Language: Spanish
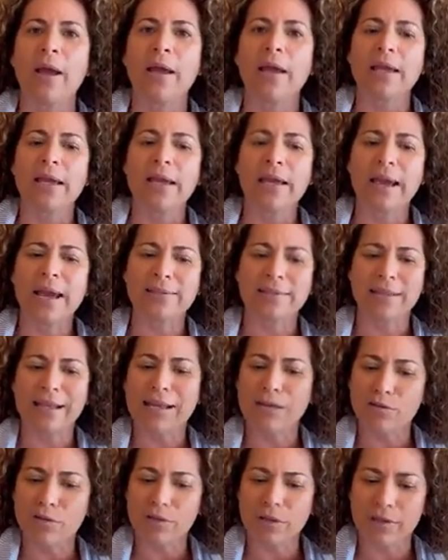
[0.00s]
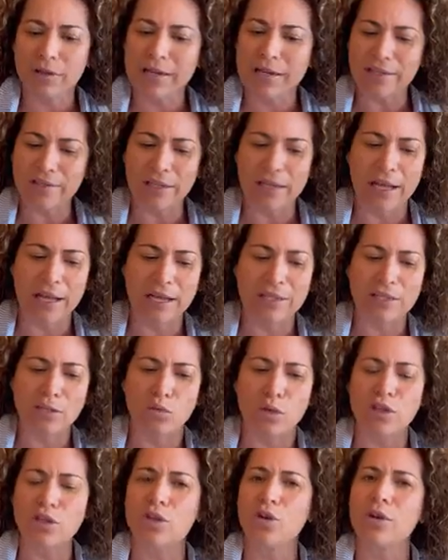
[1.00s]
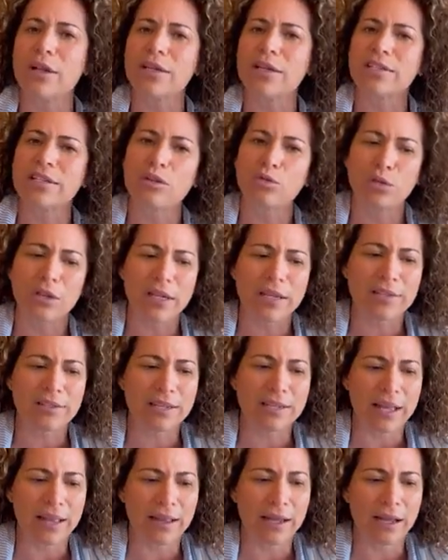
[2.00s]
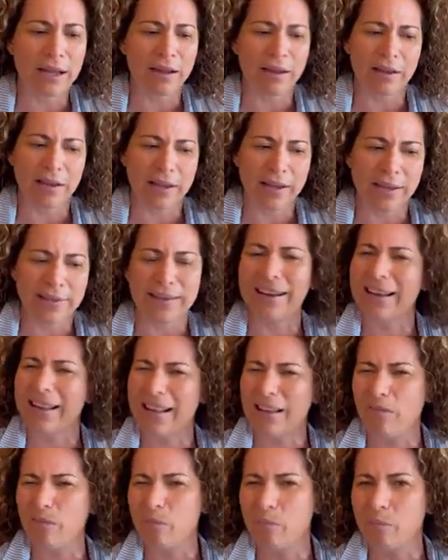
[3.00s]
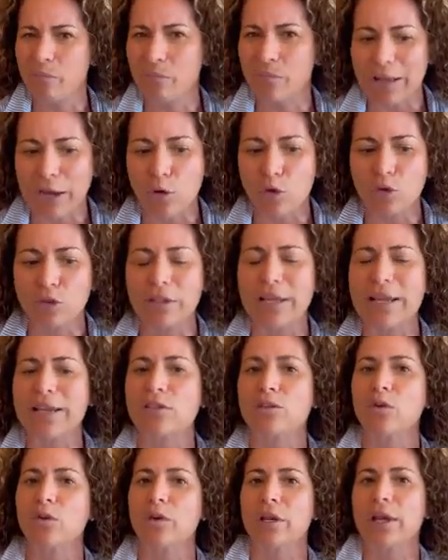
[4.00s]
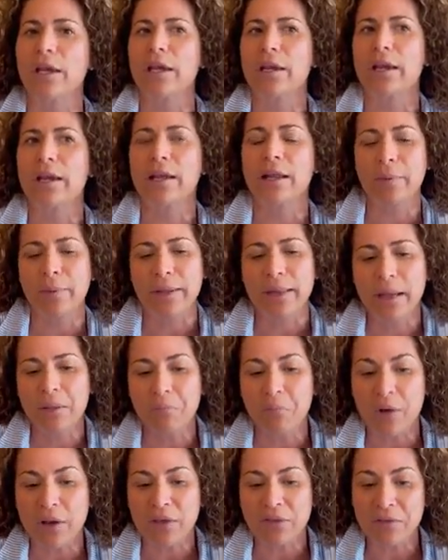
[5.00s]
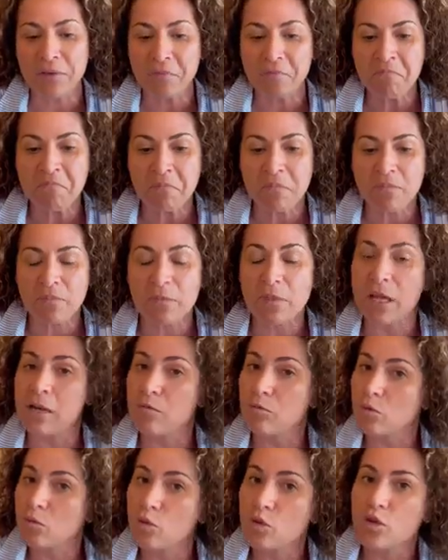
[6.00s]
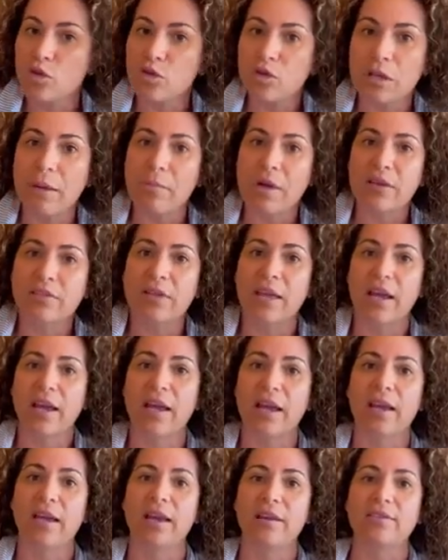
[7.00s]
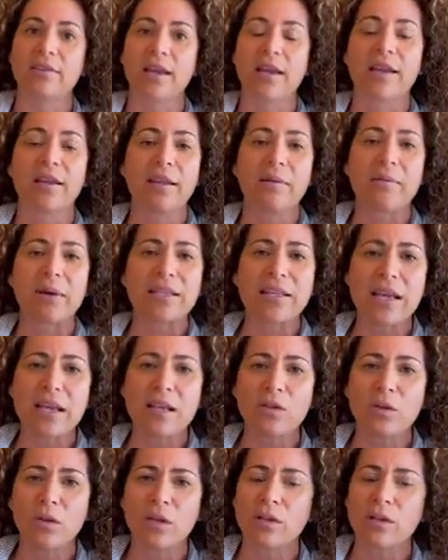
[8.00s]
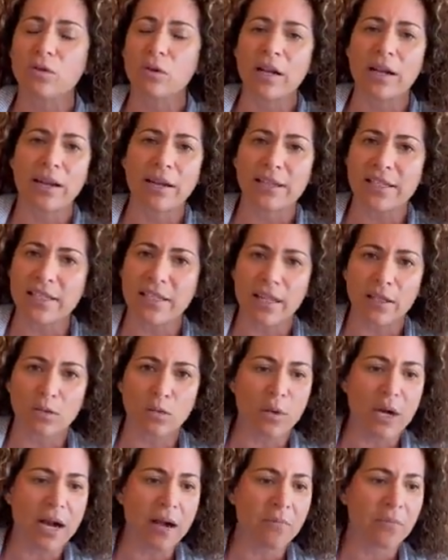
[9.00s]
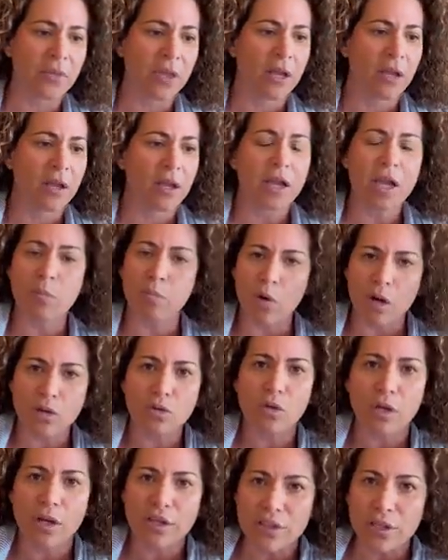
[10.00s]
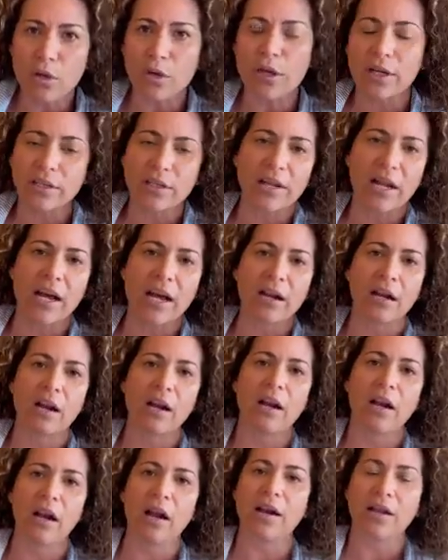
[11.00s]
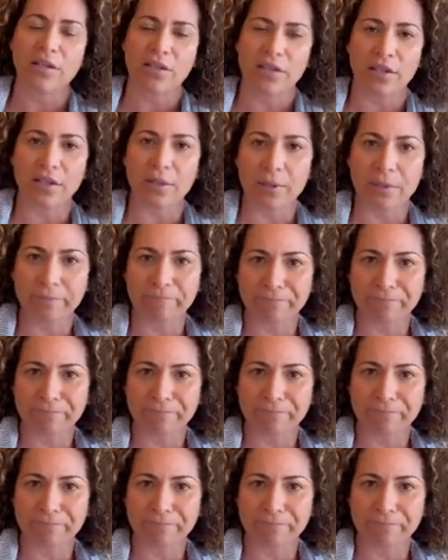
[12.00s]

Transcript: y, y esta situación ha sido utilizada y sacada de contexto y la verdad pues tenemos muchos temas que, que seguir debatiendo dentro de la legislatura y por eso decido retirar la iniciativa.